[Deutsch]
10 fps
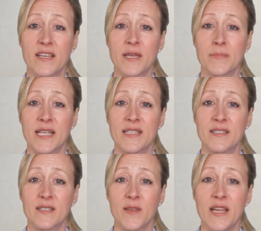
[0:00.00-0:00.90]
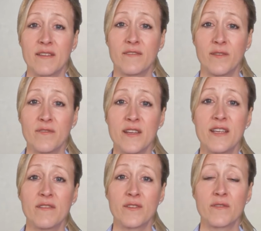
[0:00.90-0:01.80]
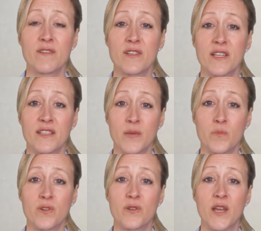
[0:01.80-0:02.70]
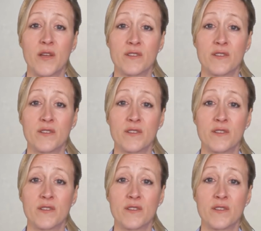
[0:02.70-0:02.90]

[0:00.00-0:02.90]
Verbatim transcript: die mit einem 2 5 Liter 5 Fünfzylindermotor